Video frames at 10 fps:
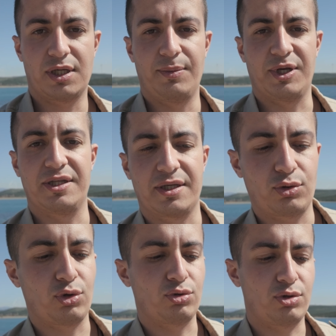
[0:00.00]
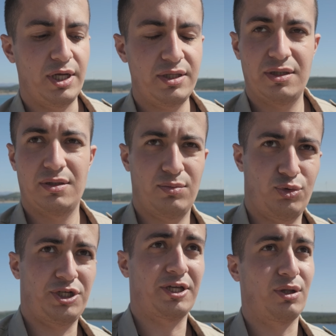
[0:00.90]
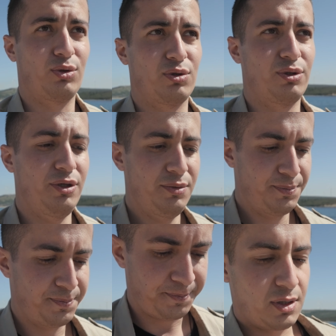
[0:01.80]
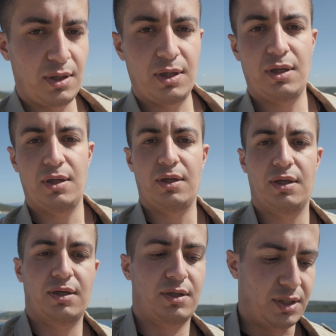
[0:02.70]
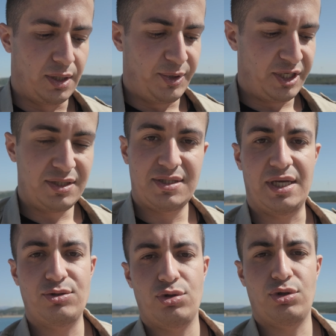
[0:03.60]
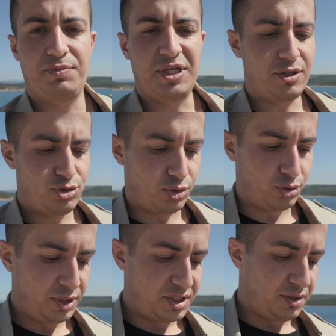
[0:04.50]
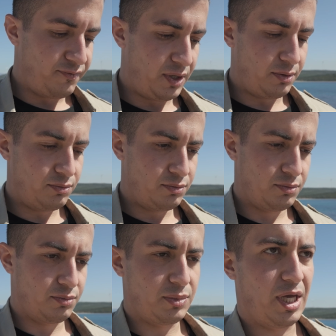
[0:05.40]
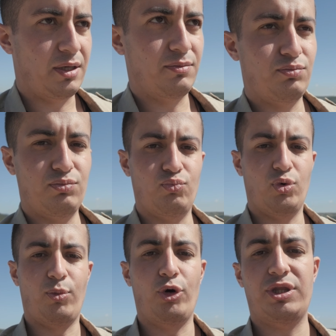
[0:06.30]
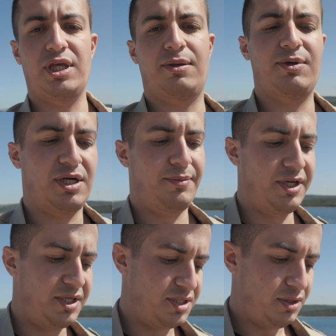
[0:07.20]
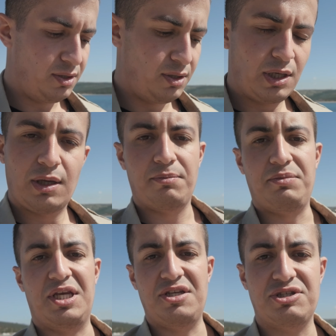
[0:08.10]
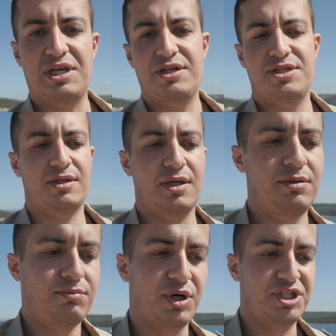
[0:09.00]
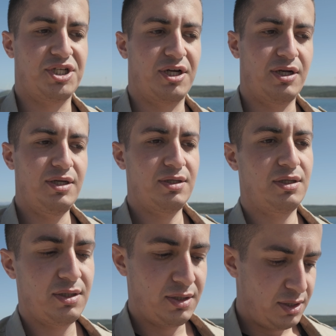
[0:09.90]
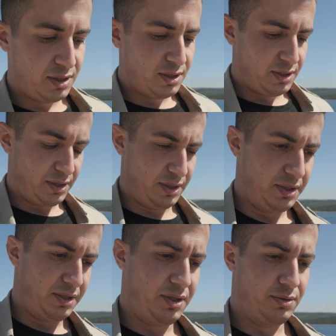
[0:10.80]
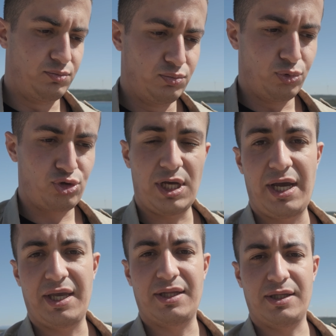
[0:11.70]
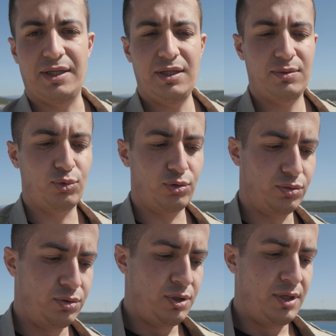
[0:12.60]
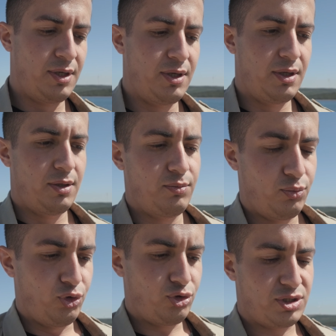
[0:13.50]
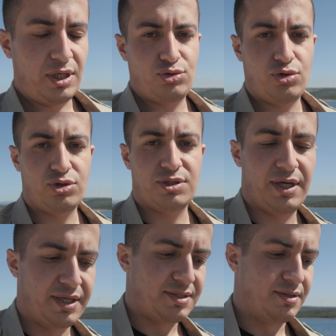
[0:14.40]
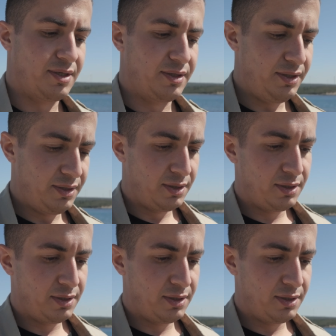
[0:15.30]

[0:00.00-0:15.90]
Kameradaki görüntüler bu şekilde oluyor. Kameranın sensörü 1 inç olduğu için ve yani bu boyuttaki bir kamera için 1 inç gerçekten başarılı. E, bu sayede de bu büyük sensör sayesinde de